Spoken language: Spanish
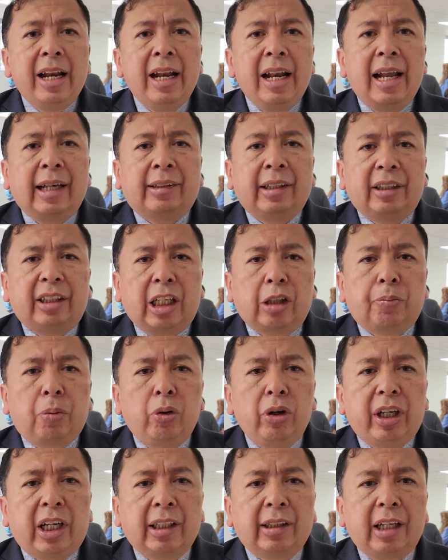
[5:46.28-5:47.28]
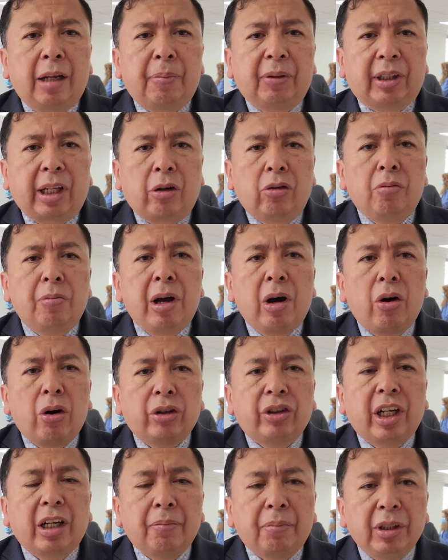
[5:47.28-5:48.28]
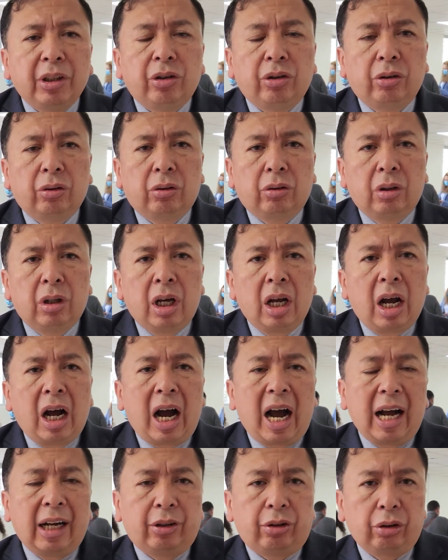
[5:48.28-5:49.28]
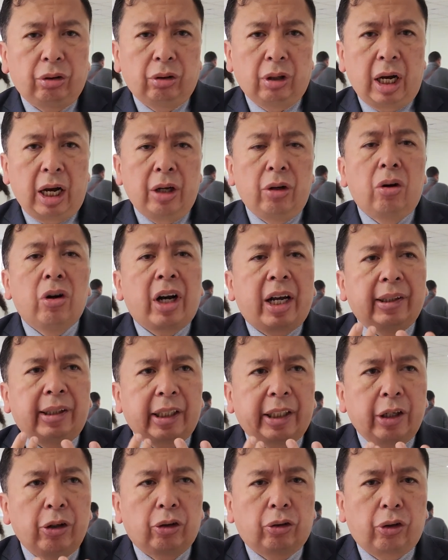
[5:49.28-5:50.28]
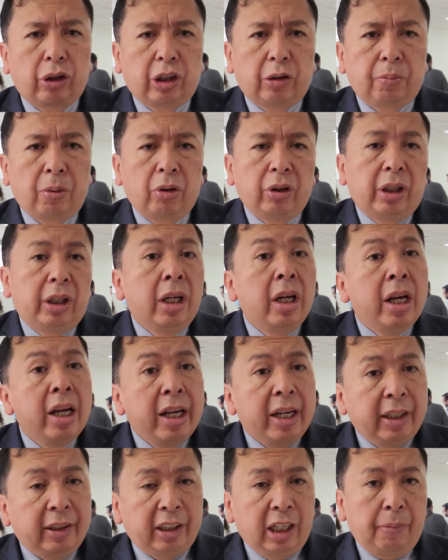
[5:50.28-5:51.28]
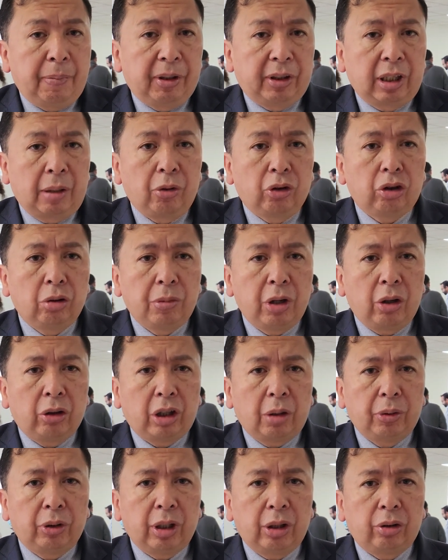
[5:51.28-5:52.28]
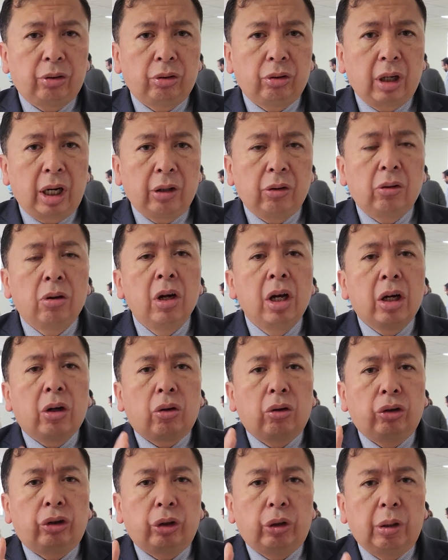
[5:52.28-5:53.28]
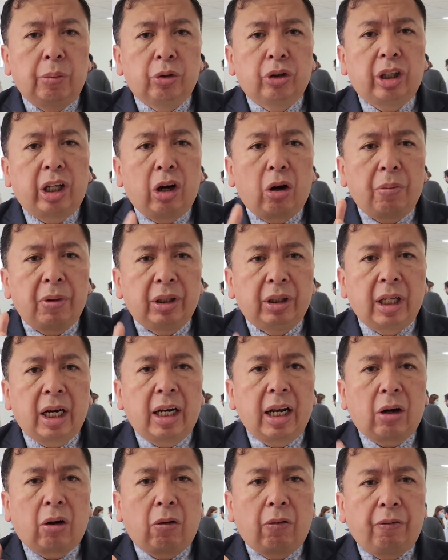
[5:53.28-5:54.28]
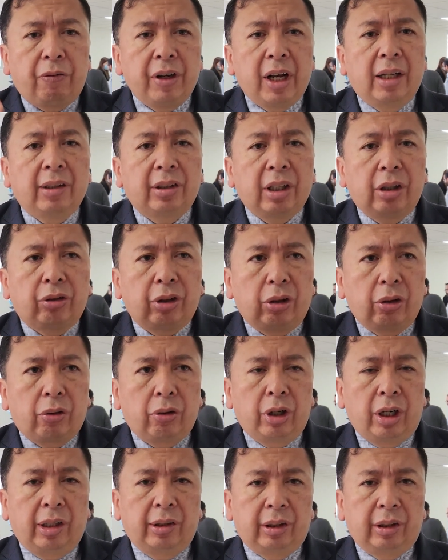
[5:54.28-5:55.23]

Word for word: las entidades públicas le prestarán un mejor servicio al ciudadano, que es a quien nos corresponde. Y si le prestamos un mejor servicio al ciudadano, contribuimos en aumentar la confianza del ciudadano con el